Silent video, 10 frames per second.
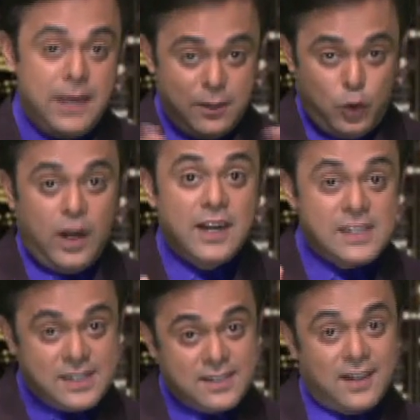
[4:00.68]
में थोड़ा
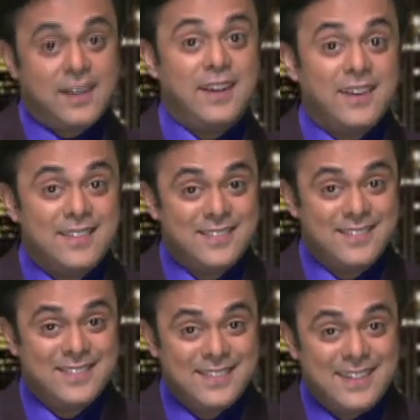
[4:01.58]
डिस्टेंस
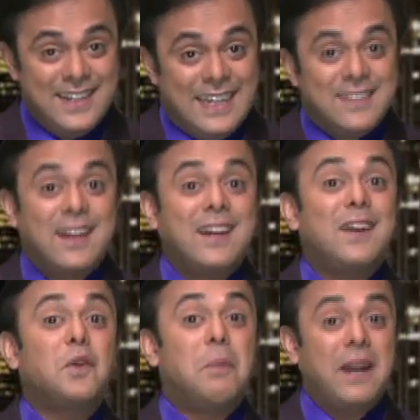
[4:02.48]
रखिए ताकि
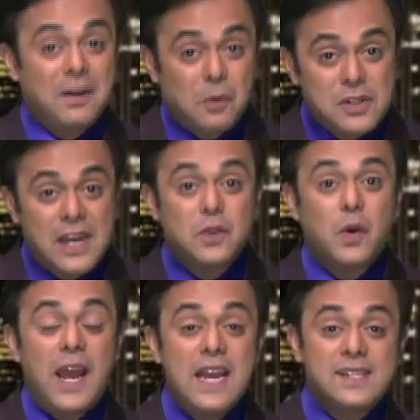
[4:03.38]
कल को ब्रेकअप हो जाए
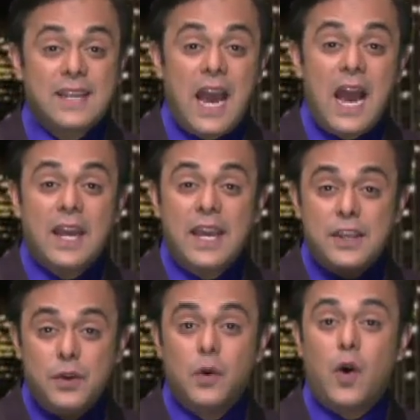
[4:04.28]
तो एस के आगे
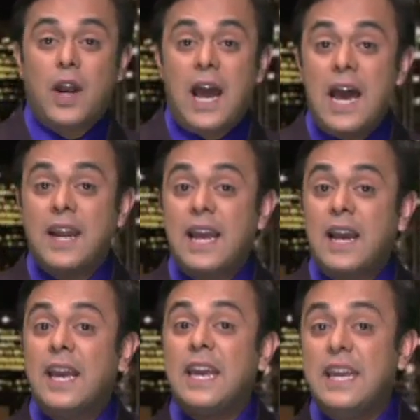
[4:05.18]
यू और आर के
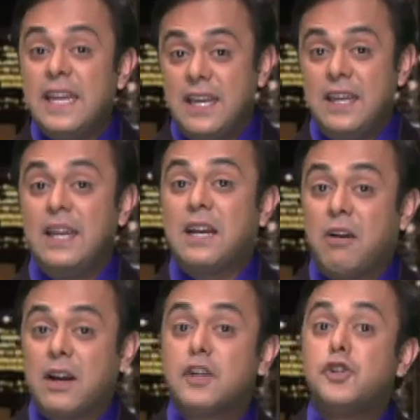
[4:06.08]
आगे ई e
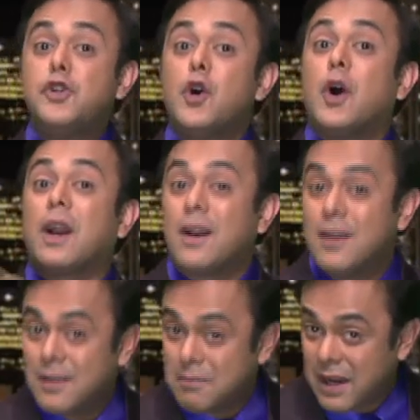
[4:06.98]
लिखवा कर श्योर
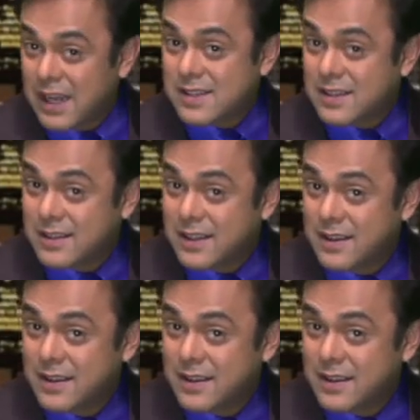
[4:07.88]
बना सकते